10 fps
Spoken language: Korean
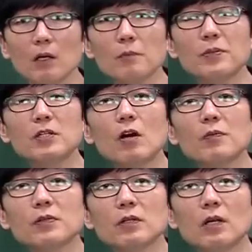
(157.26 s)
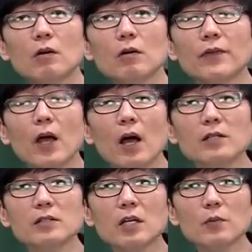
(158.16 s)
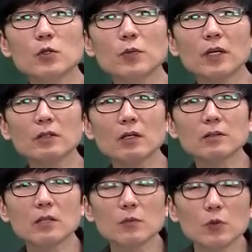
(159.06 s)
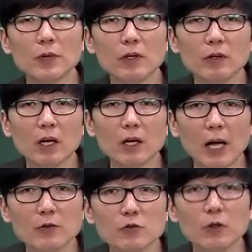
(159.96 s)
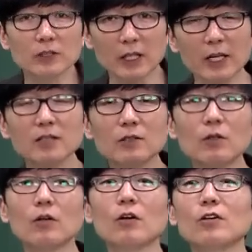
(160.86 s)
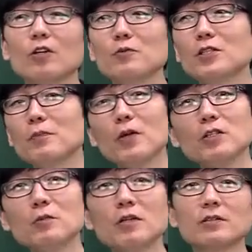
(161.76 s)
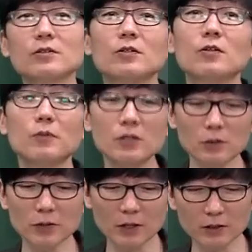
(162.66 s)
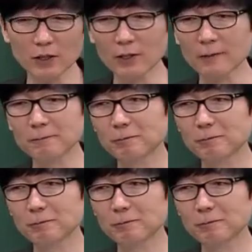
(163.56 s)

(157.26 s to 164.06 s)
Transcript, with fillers: 그럼 비경합성이란 건 한 사람의 소비가 다른 사람 소비에 영향을 안 주는 거야. 자, 예를 들어 여러분들이 편의점을 갔어요. 편의점을 갔는데